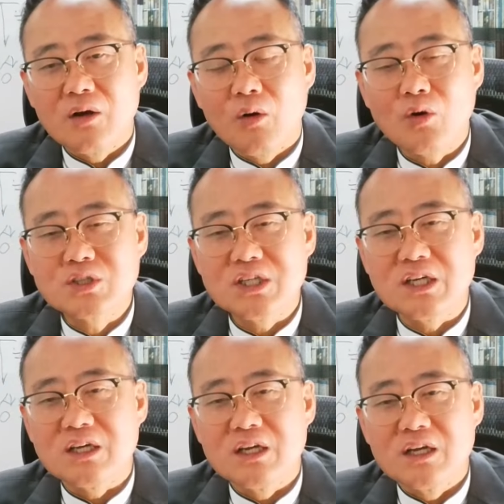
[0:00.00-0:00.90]

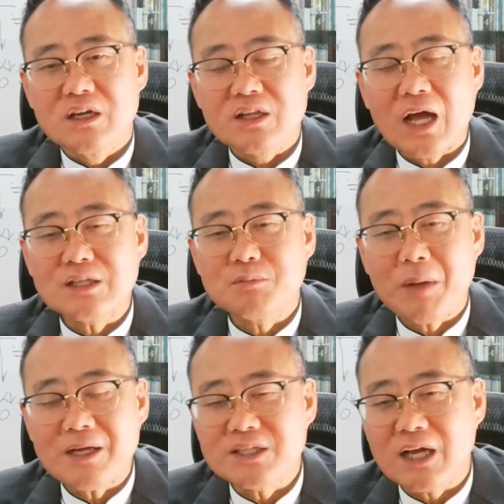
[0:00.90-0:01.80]
혹시
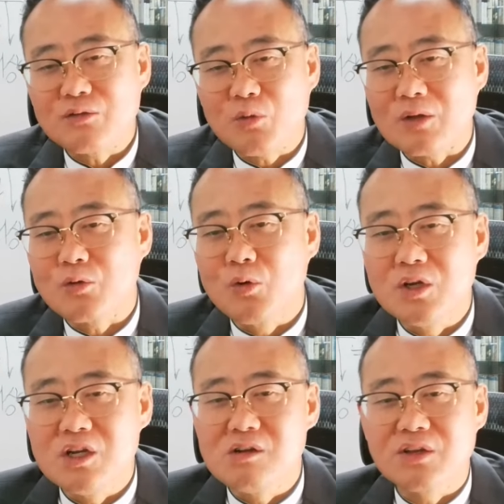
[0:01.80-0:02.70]
48시간 동안
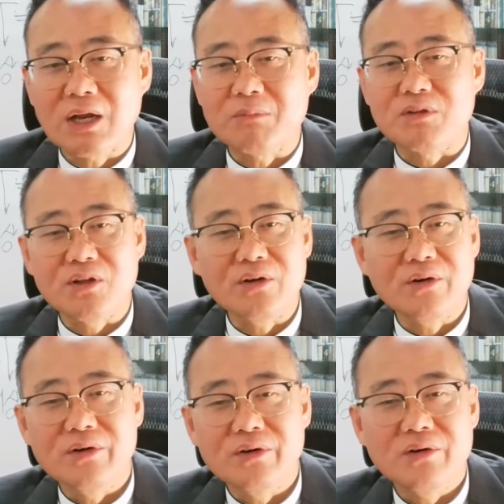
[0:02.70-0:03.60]
돌릴 사람 있어요?
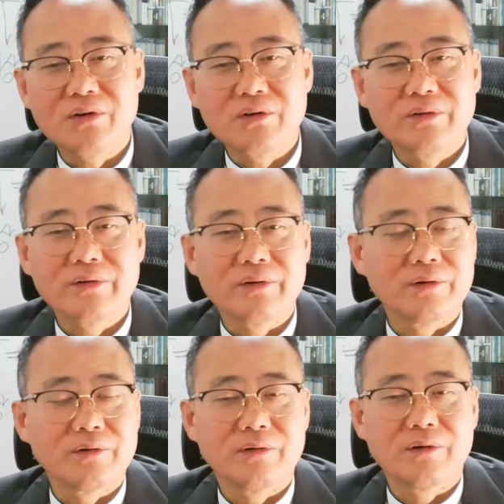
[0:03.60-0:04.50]

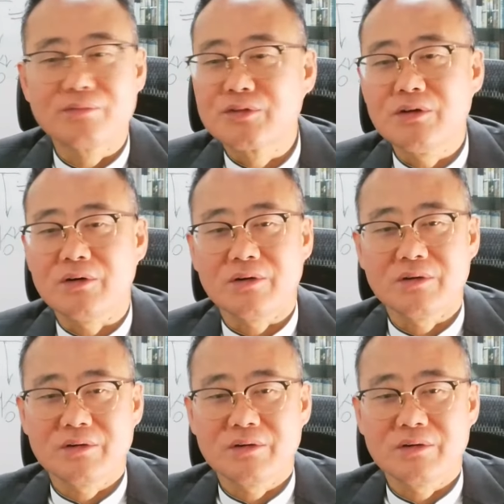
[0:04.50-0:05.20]
없어요.